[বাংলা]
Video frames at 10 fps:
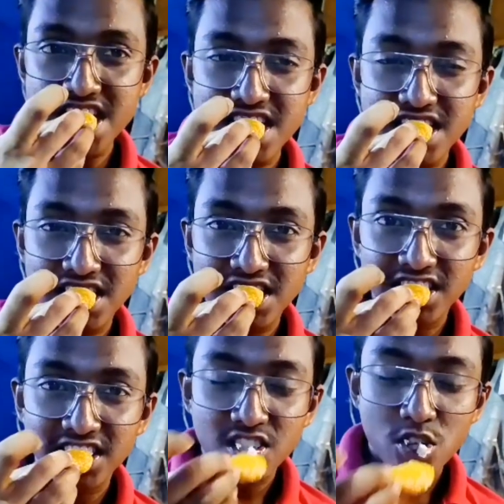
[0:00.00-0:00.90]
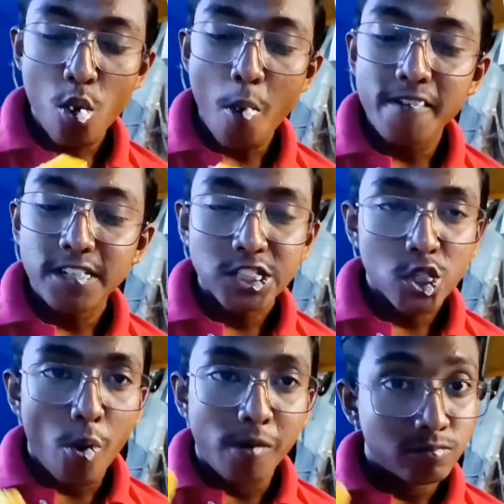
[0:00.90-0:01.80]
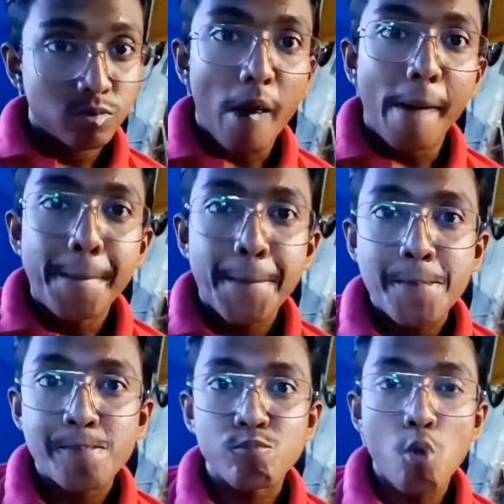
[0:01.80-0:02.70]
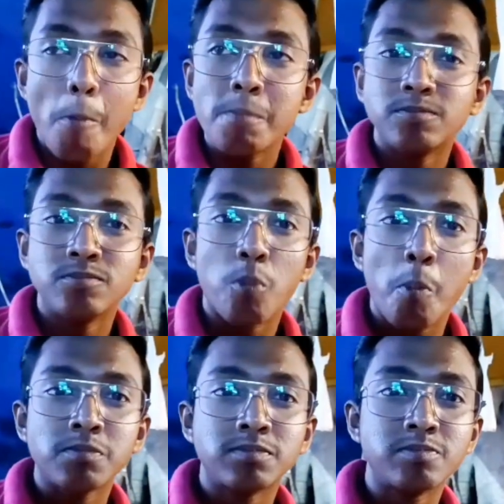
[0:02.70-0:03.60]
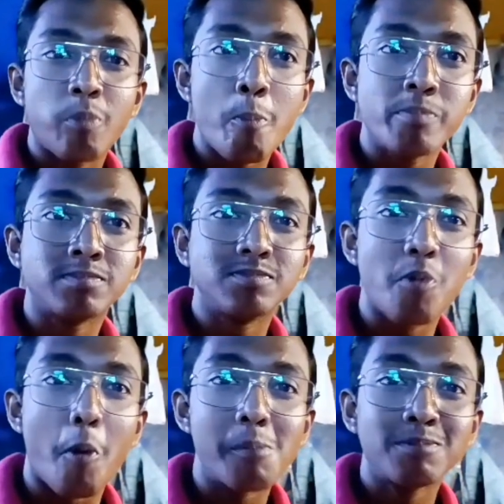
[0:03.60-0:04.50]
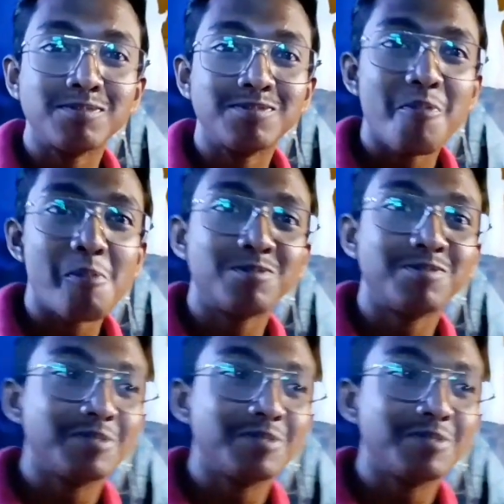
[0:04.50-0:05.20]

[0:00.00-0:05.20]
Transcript: মোমোটা ফার্স্টে আমরা একটা প্লেট অর্ডার করলাম ট্রাই করে দেখতে চাইছিলাম কোয়ালিটিটা কেমন